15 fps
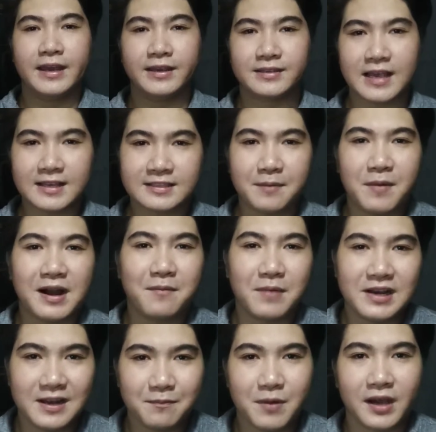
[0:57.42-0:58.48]
Isa sa mga
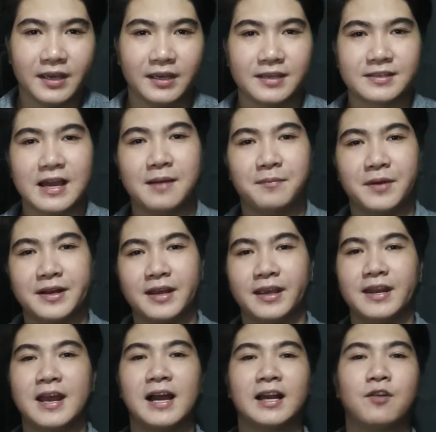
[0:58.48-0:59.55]
maling pakikisama na
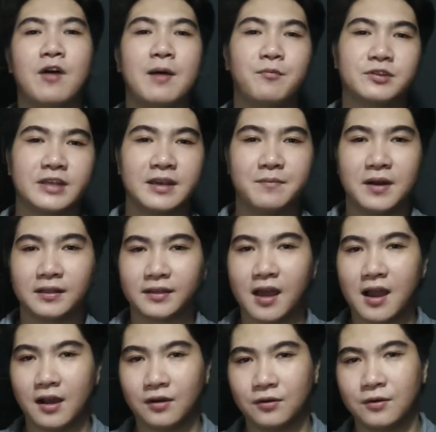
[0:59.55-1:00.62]
ginagawa mo sa ibang
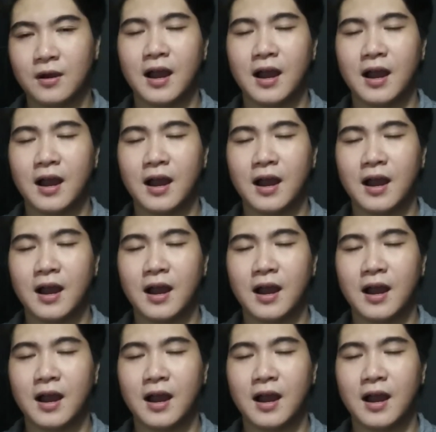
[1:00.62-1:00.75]
tao